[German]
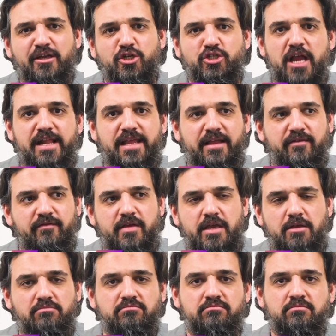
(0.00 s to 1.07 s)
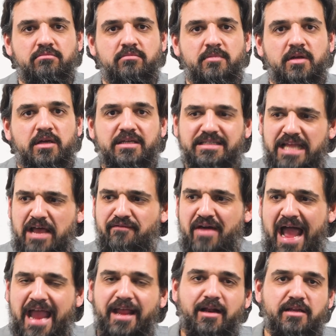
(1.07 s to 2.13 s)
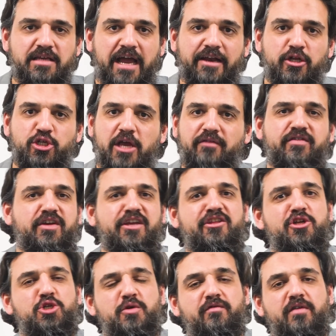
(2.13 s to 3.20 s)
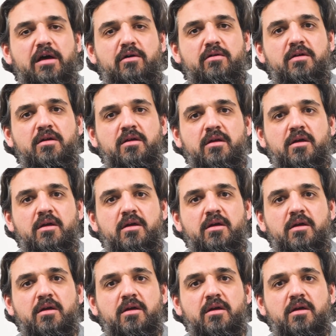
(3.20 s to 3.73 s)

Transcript: gestellt hat, wie darf eigentlich eine schafiitische Frau